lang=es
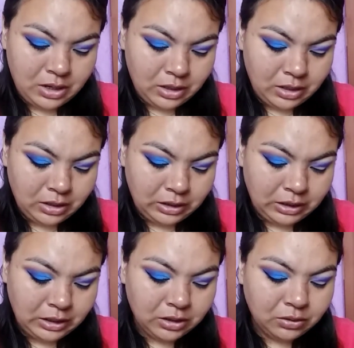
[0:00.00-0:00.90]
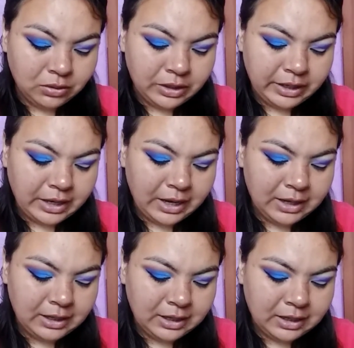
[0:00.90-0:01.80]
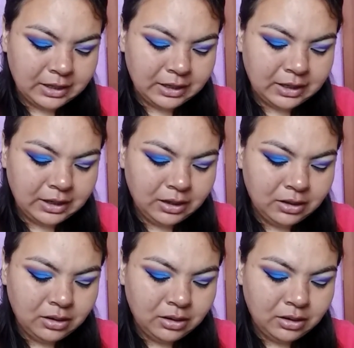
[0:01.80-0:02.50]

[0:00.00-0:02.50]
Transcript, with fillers: eh, tirándole al naranja